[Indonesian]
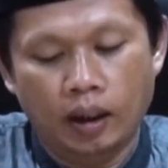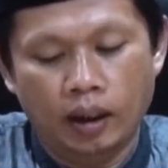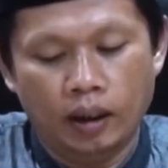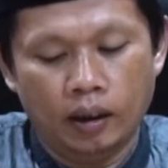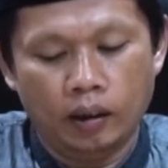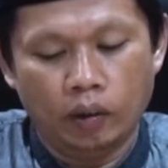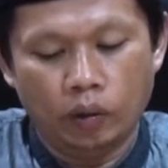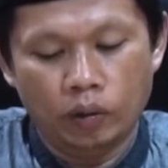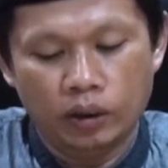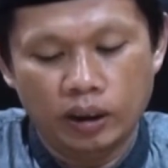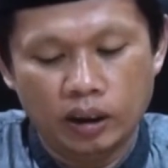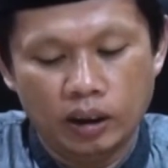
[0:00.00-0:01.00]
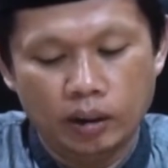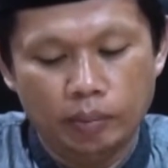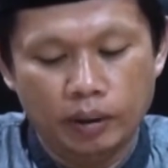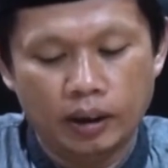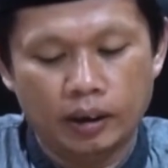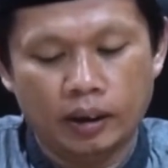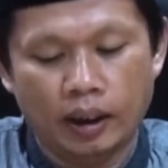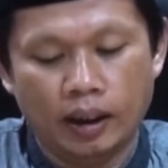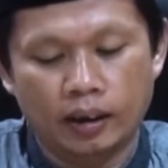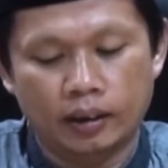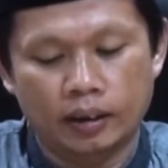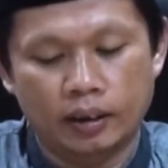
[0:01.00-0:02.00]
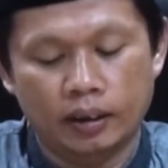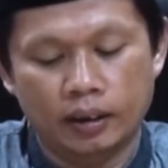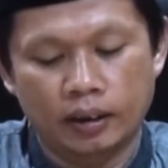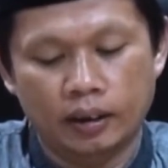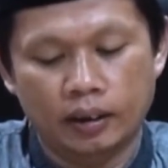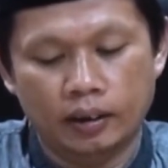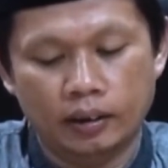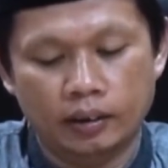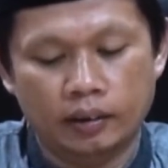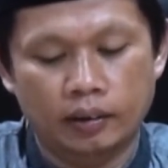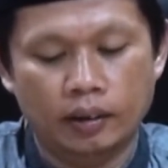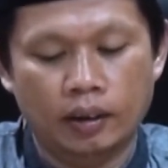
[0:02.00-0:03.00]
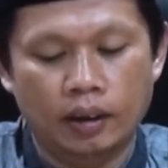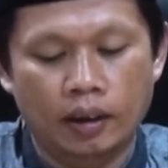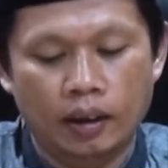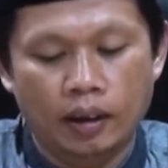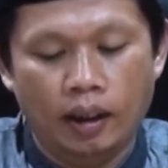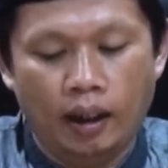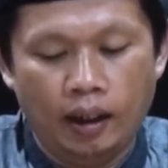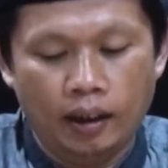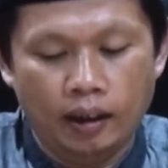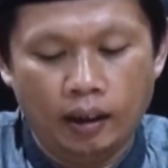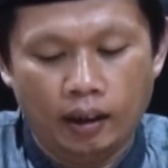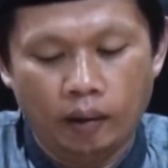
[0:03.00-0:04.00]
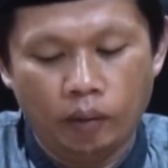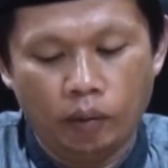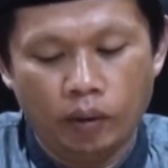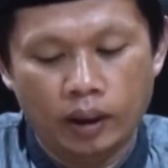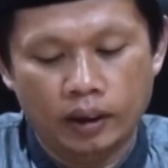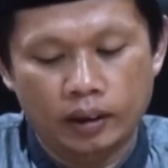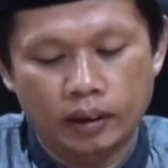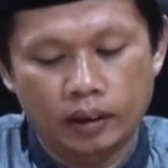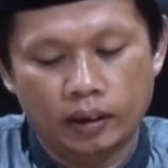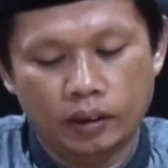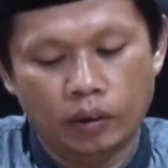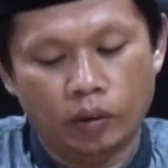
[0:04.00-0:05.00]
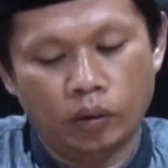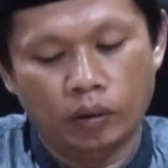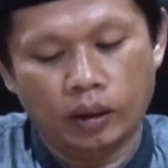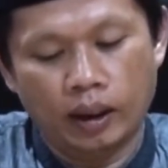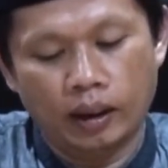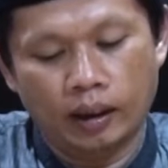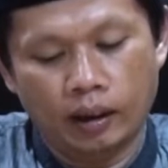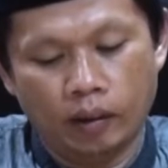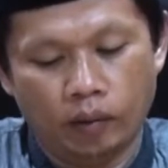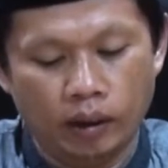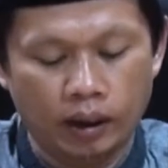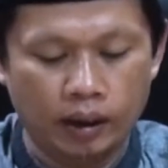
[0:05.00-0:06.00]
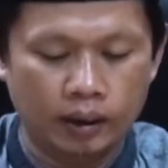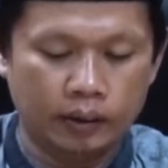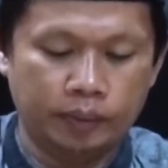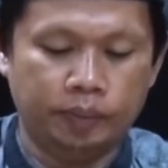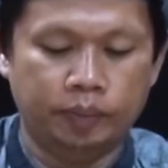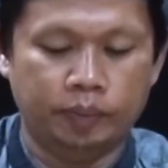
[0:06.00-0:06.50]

al qadimi kang dingin al awali tur kang awal